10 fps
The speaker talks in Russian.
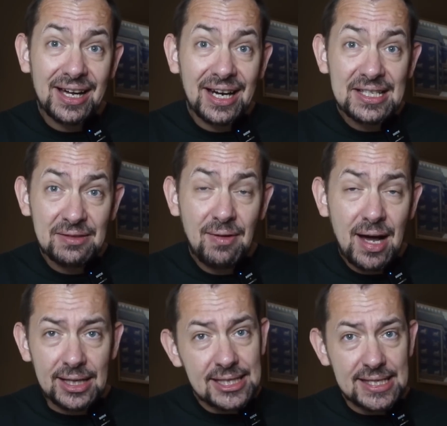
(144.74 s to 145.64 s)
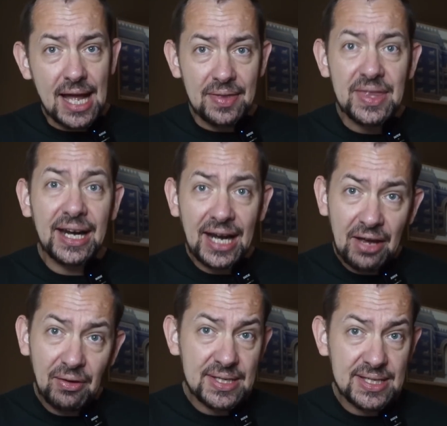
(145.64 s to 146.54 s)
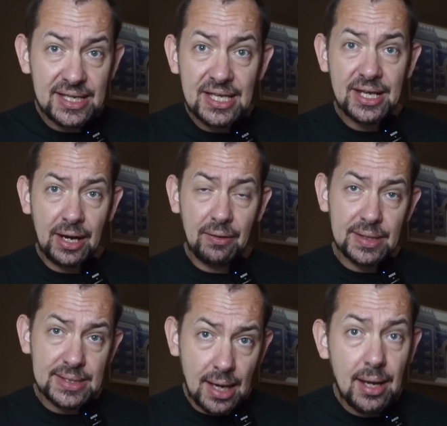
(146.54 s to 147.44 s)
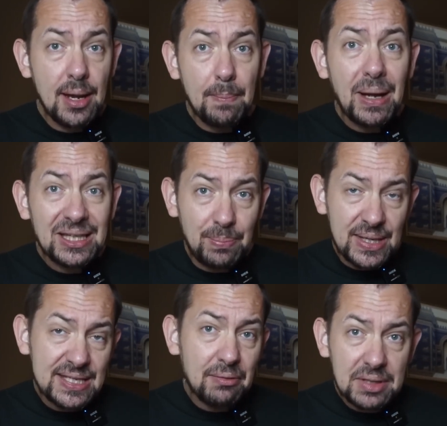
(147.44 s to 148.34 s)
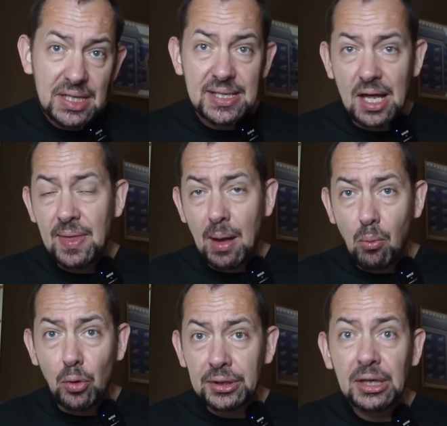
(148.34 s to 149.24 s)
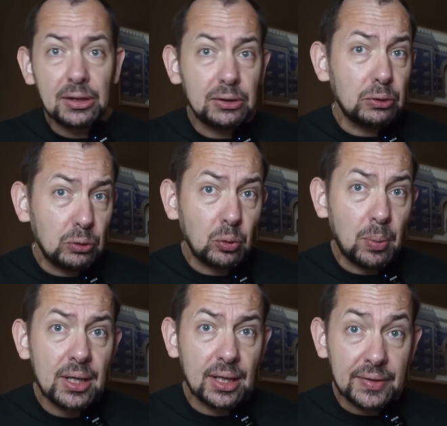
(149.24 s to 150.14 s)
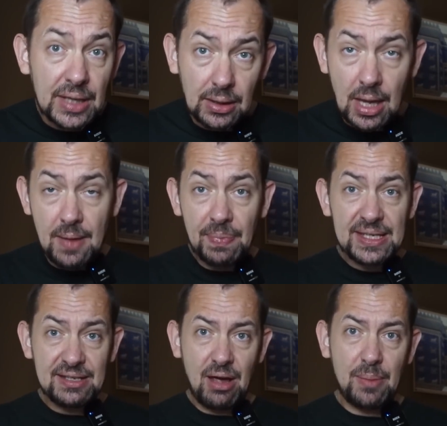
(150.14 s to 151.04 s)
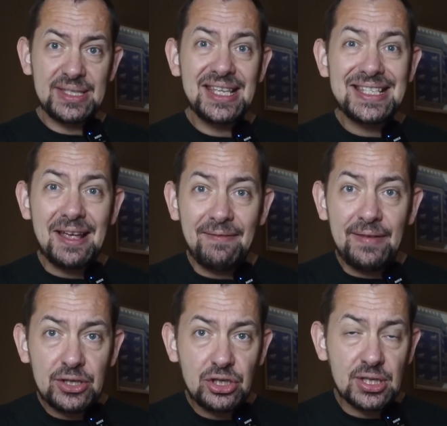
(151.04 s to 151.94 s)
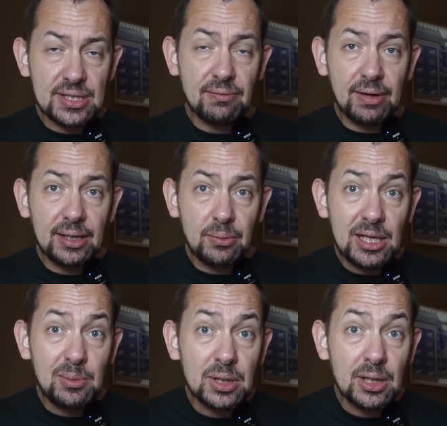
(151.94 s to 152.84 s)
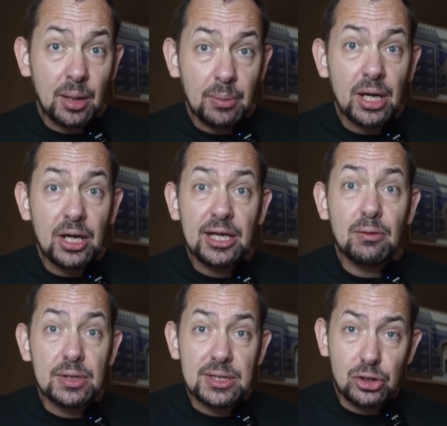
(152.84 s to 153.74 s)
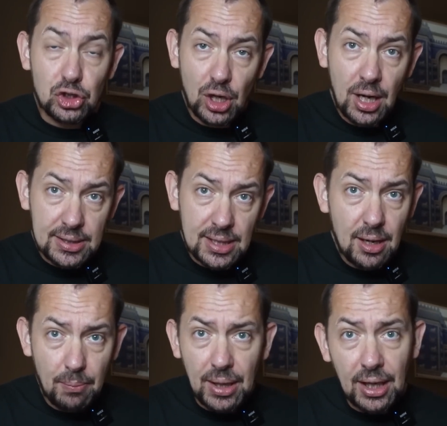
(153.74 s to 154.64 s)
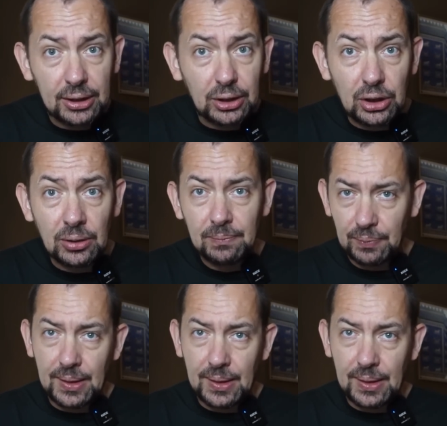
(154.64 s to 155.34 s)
развалится. Нравится, не нравится. Подписывайтесь на мой YouTube канал. Называем здесь вещи своими именами. И вот сейчас, пока это